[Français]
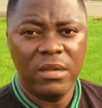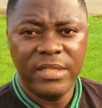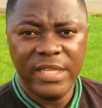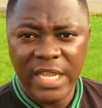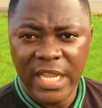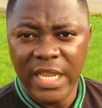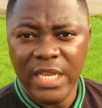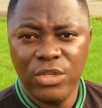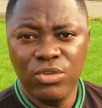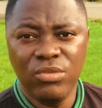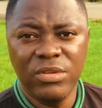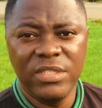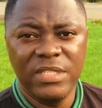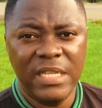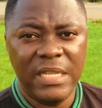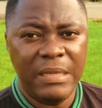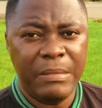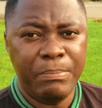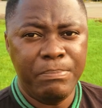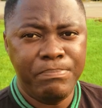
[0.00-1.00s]
qui est
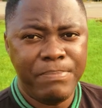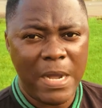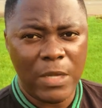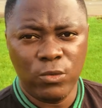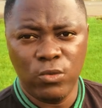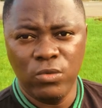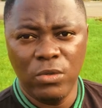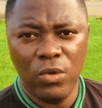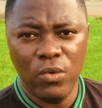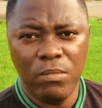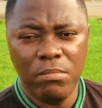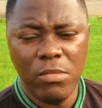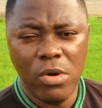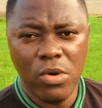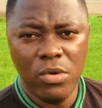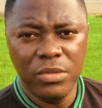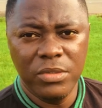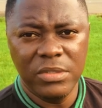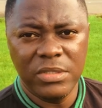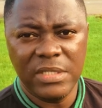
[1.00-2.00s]
utilisé partout dans le
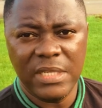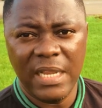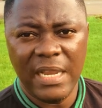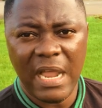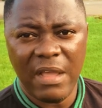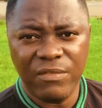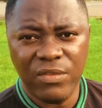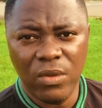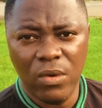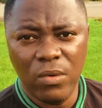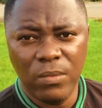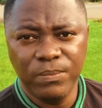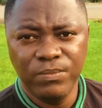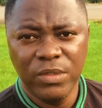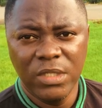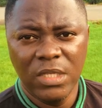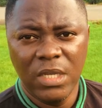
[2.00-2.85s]
monde, c'est l'avion.